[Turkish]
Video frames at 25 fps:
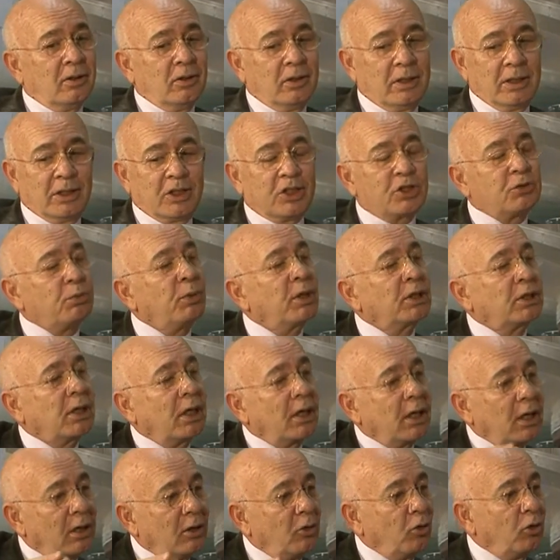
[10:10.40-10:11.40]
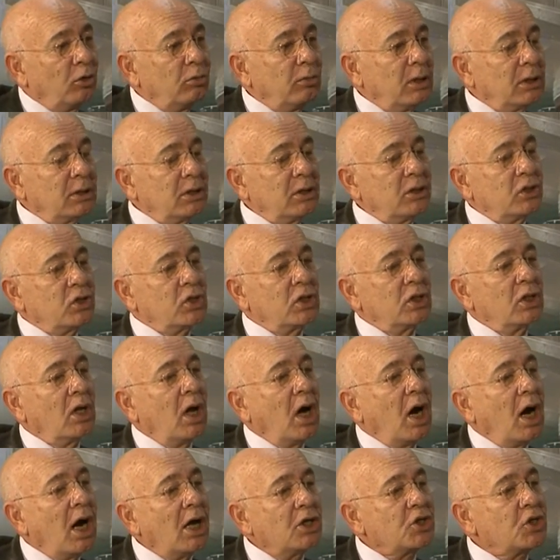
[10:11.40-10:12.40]
dikiş materyali olmadığı için
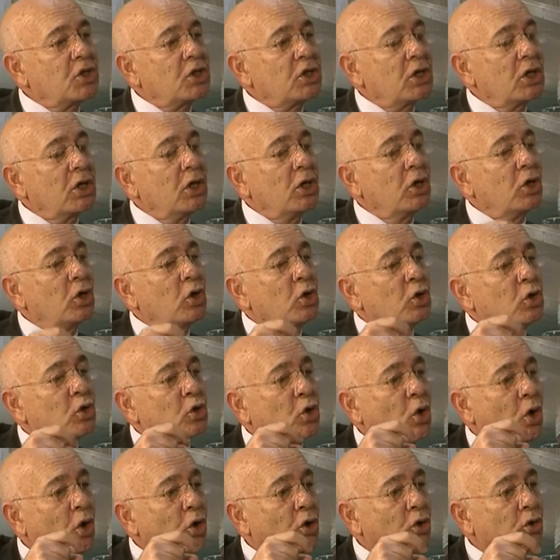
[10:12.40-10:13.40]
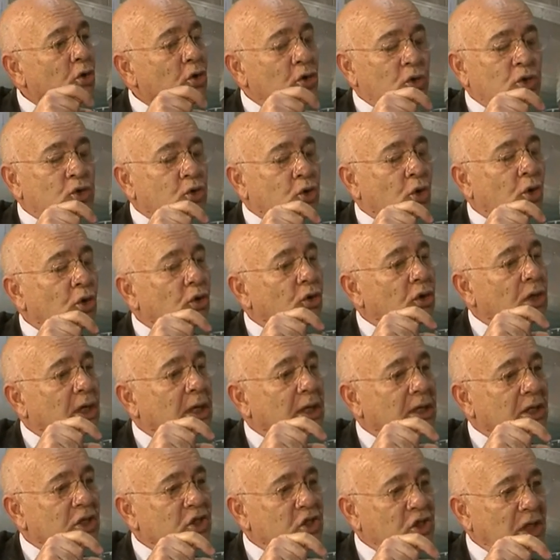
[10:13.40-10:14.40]
aç köl, çöl
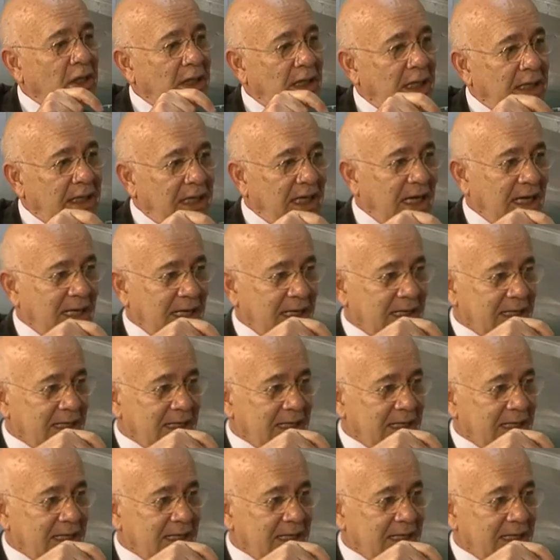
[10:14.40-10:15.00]
karıncalarına